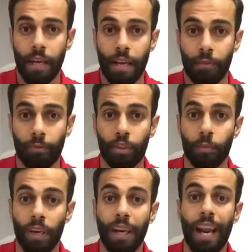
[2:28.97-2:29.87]
لما
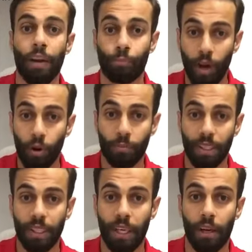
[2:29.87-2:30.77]
بتتمرن على الباور
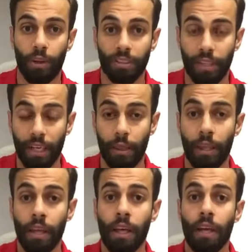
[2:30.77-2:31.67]
مثلا او
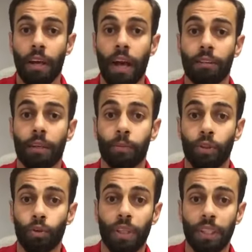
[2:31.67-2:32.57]
السترينث راحتك
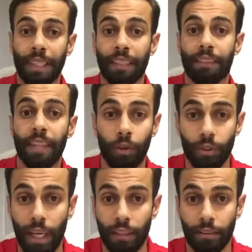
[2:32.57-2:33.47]
بتوصل لدقيقتين او
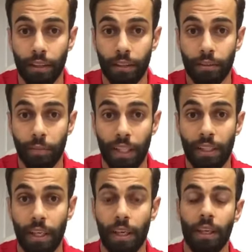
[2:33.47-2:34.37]
ثلاثه
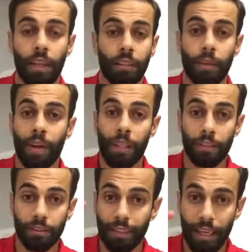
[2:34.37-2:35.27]
بعديها
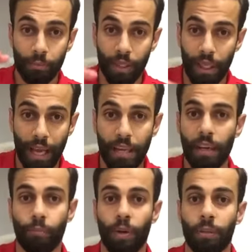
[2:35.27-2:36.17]
طبعا ده
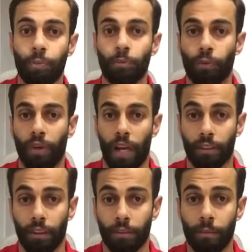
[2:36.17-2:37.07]
بيقلل البلاد بامب في
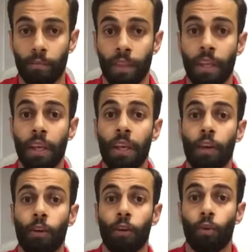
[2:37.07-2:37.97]
العضله
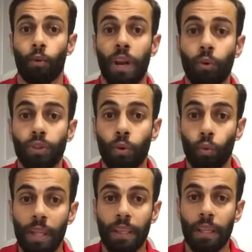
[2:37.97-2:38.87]
ولو
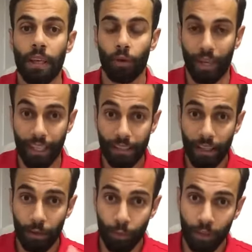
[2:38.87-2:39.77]
زودنا
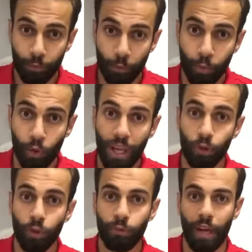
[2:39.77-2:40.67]
وركزنا على البلاد بامب
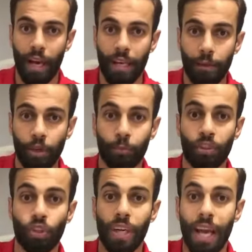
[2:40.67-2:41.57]
لوحده فاحنا هنعمل
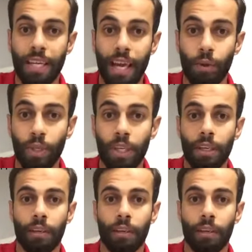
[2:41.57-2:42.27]
ريبيتيشن عاليه قوي